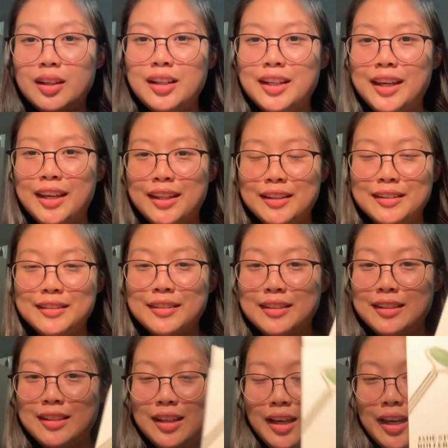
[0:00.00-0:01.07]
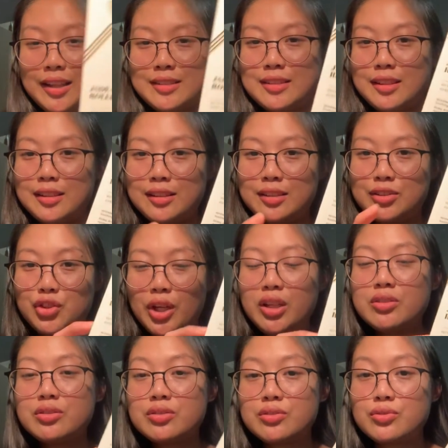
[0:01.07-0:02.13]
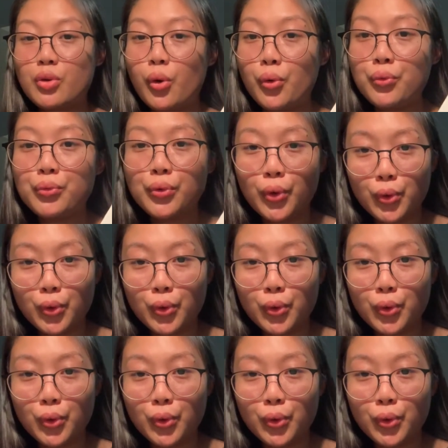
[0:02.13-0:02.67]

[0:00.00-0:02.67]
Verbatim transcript: Again, it's a jade stone